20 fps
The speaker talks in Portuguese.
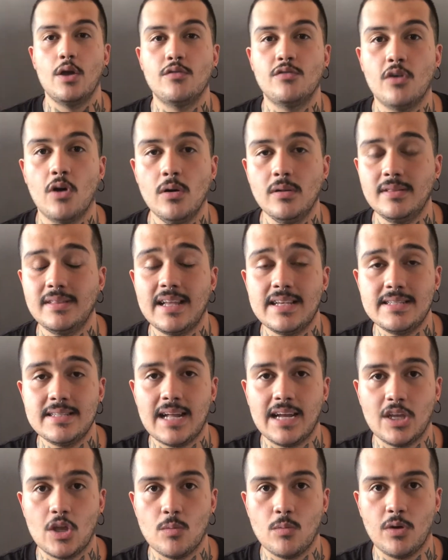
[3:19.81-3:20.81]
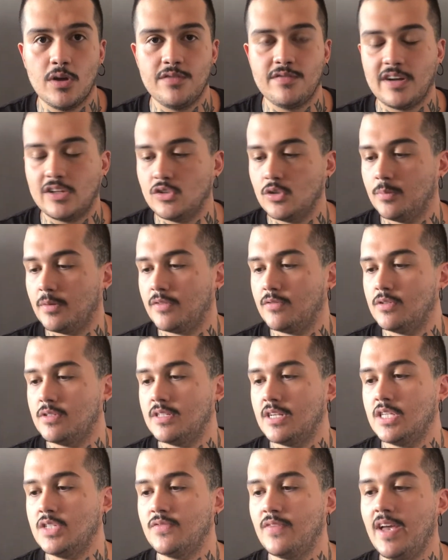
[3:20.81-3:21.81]
Eu vou testar aqui o borrifador para
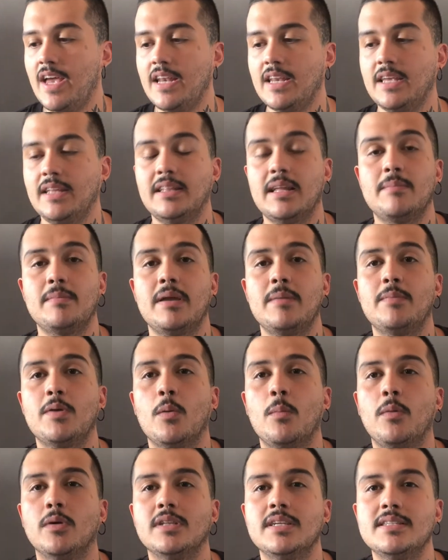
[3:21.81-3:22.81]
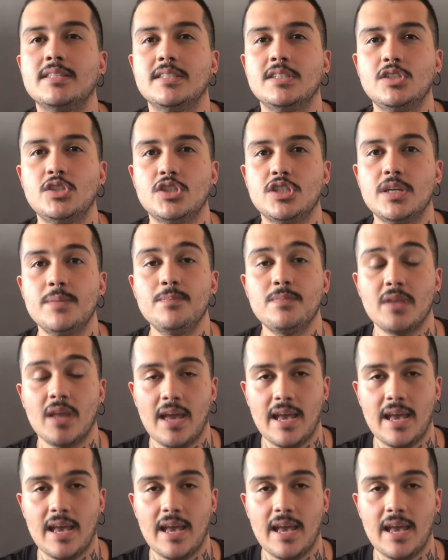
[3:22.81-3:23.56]
vocês verem e também para eu poder sentir